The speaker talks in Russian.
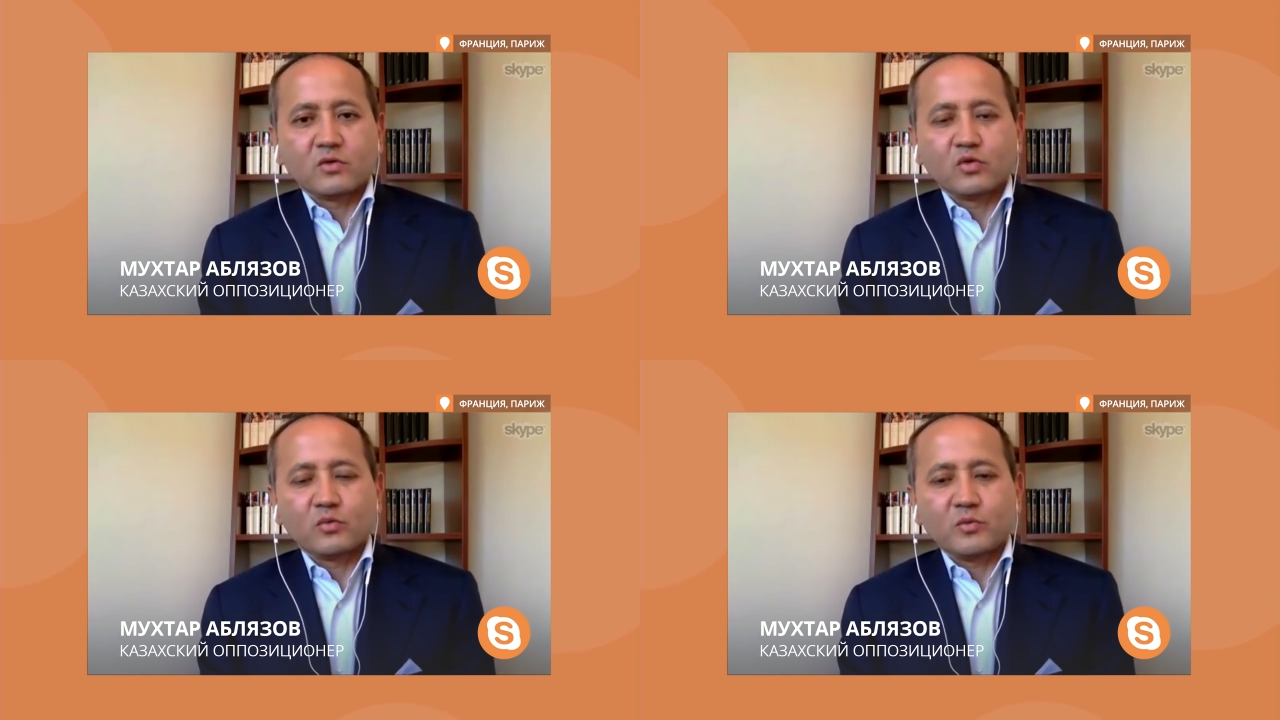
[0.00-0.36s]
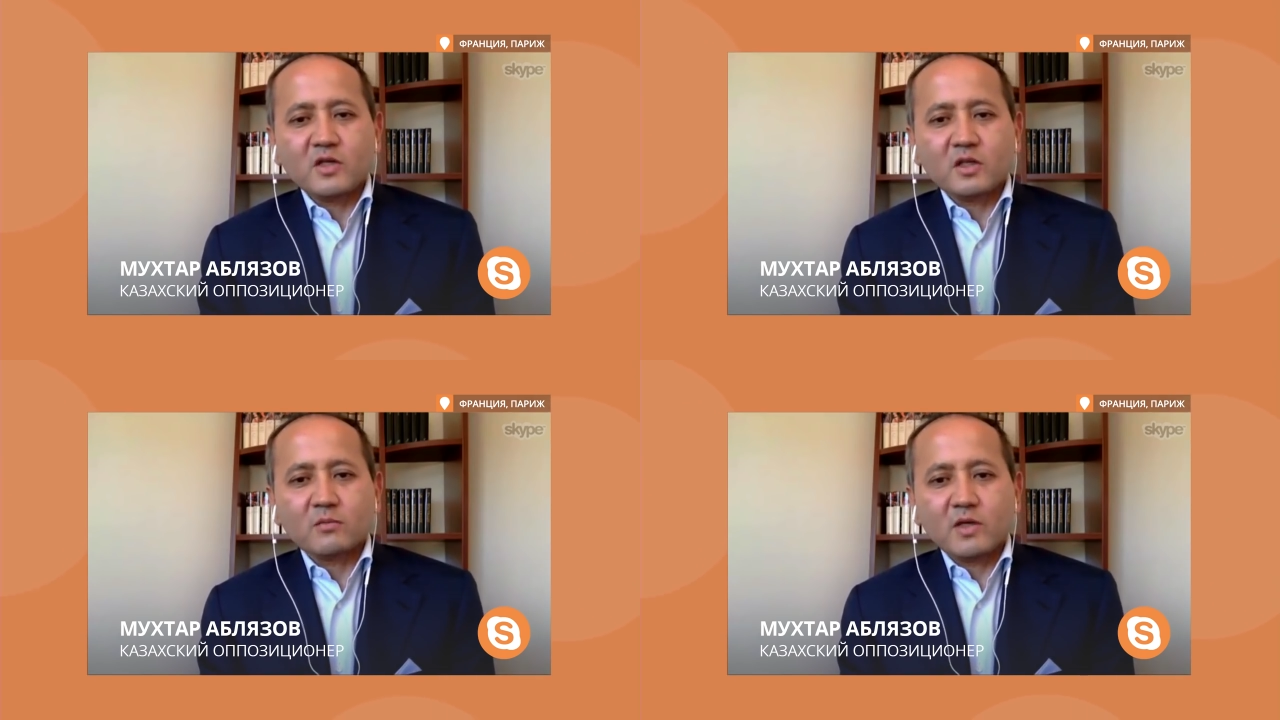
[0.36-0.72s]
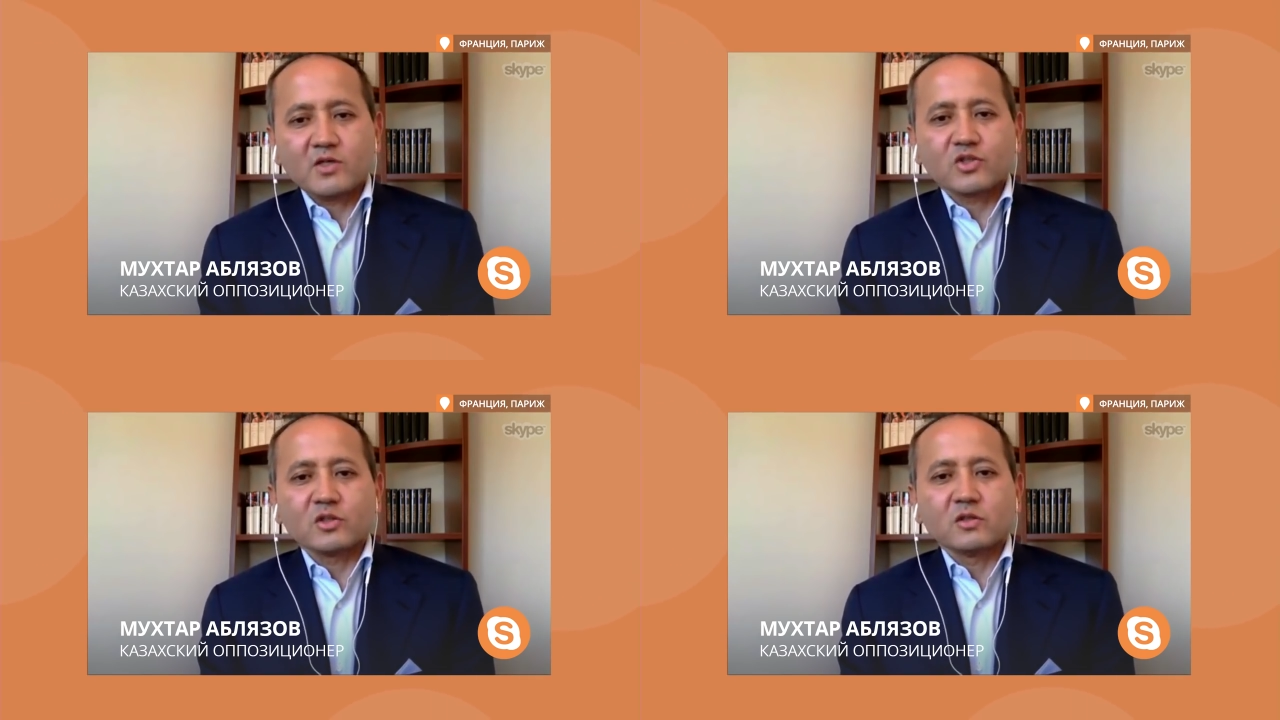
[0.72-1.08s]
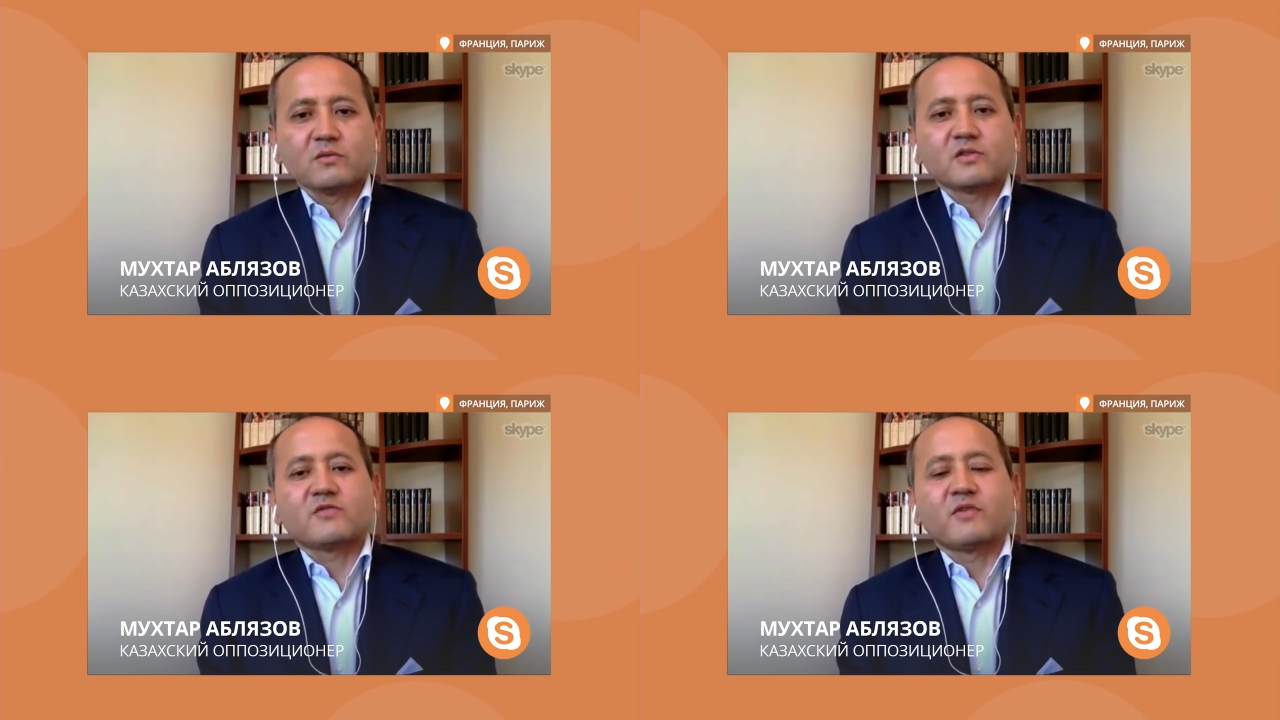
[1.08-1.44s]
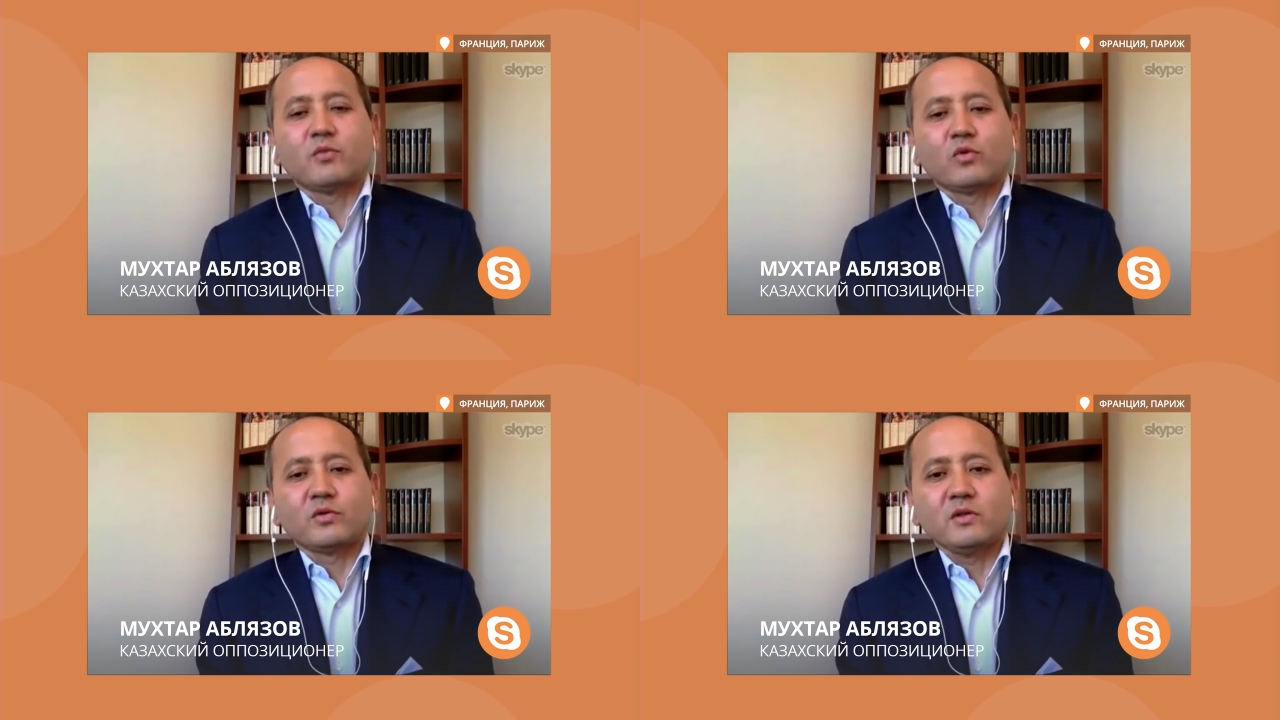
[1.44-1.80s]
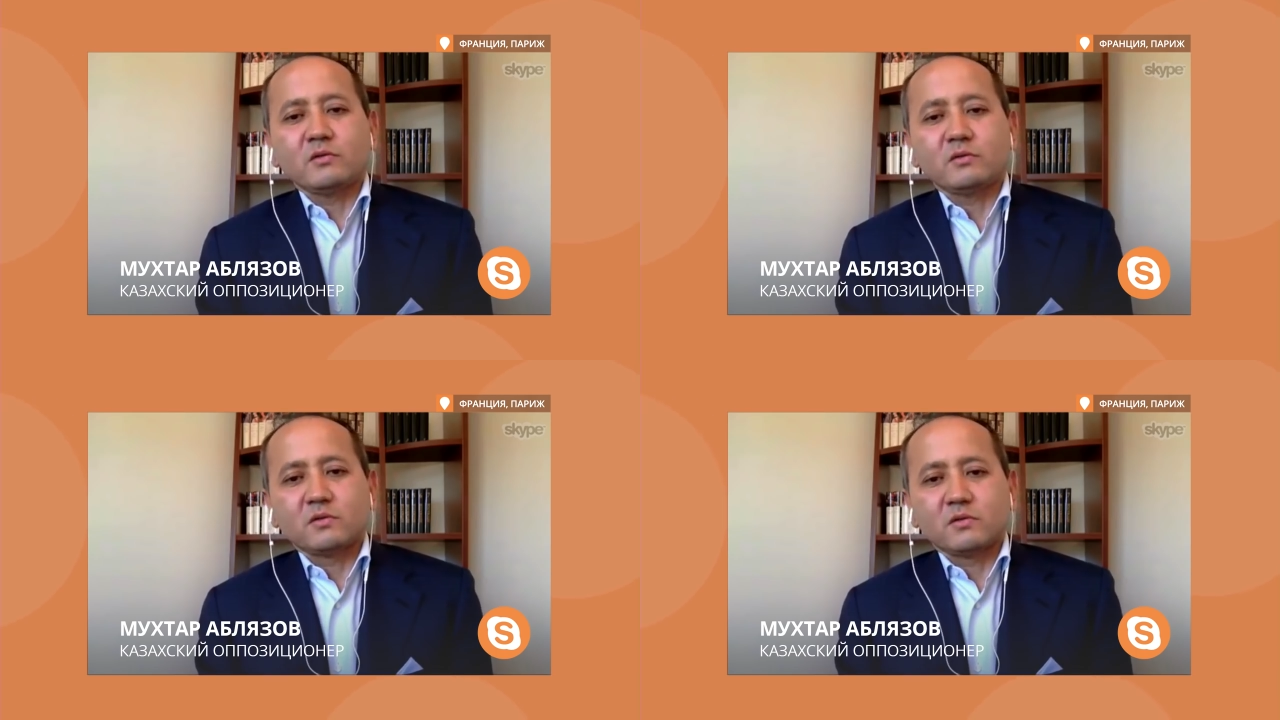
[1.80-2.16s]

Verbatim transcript: но при этом я жил свободно,